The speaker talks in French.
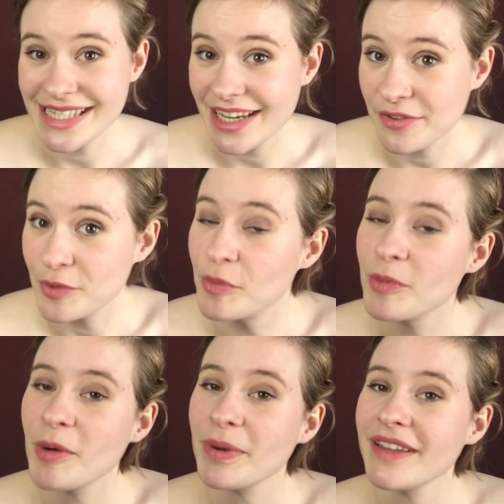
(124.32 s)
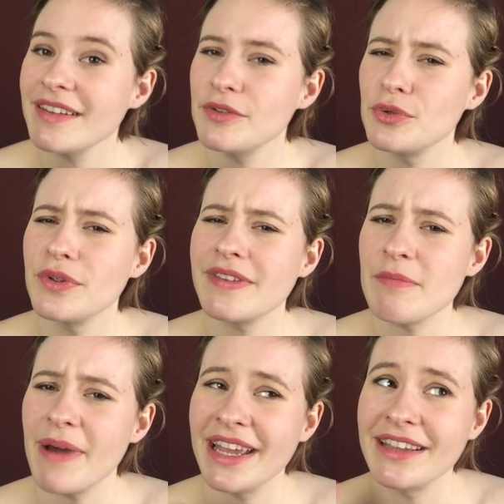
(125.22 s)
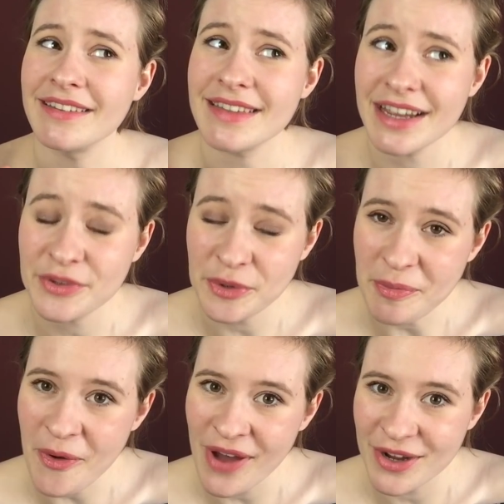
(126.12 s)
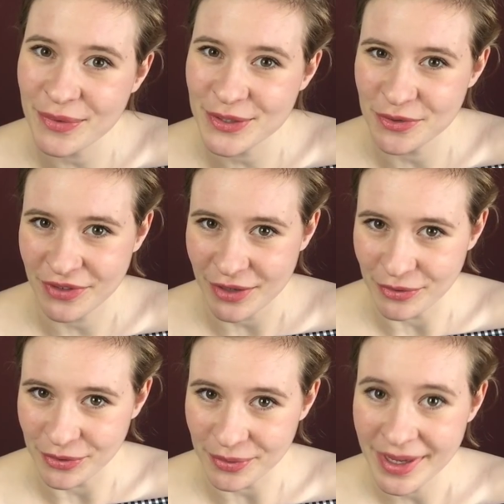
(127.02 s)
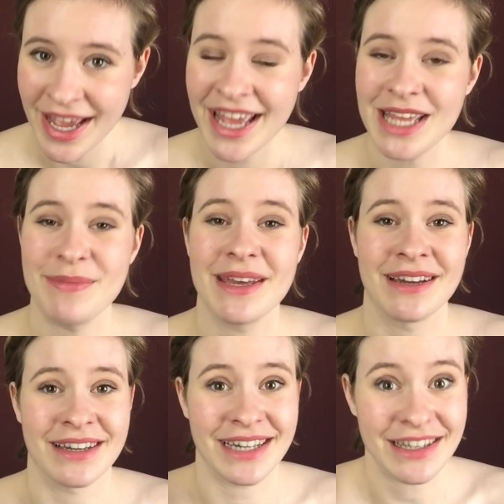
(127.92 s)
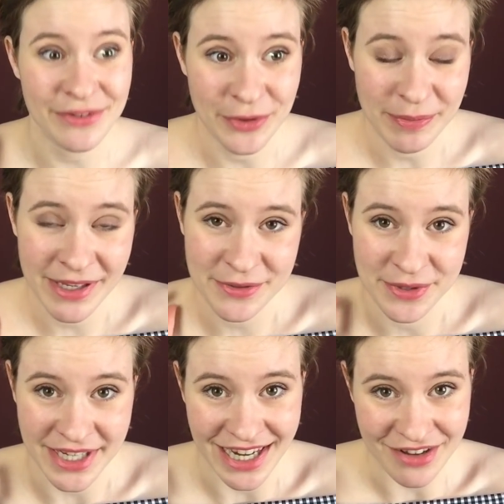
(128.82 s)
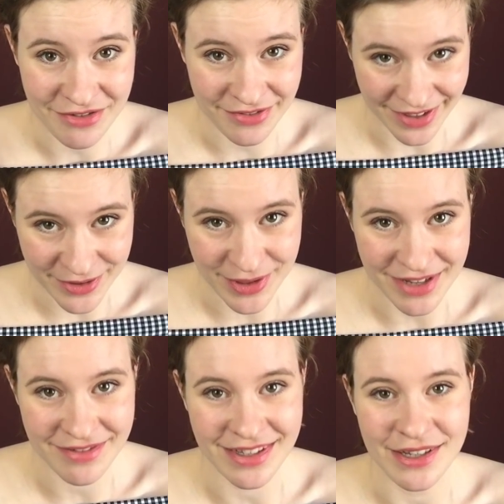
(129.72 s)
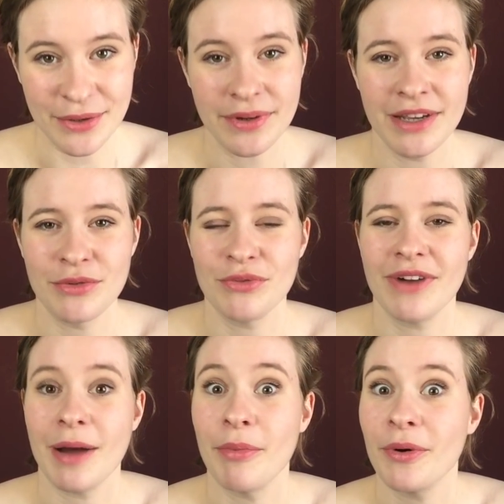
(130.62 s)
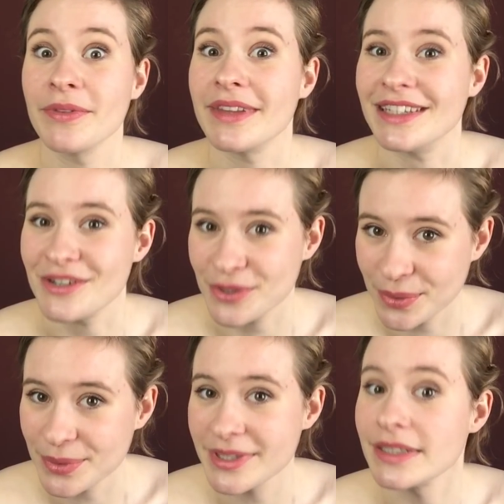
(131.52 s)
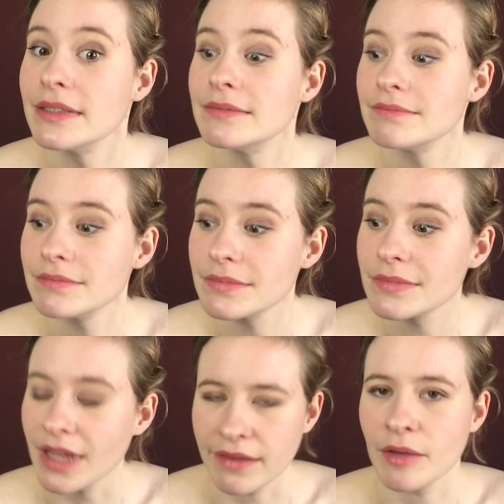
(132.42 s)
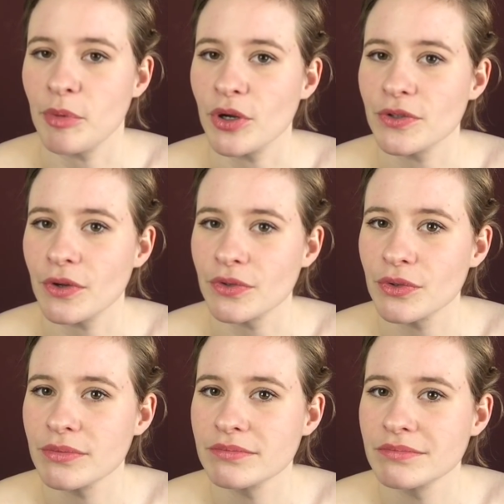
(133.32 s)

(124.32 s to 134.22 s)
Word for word: si à ce moment précis tu ne sais pas exactement à quoi je fais allusion, eh bien reste bien jusqu'à la fin de la vidéo et tu vas apprendre des choses très importantes.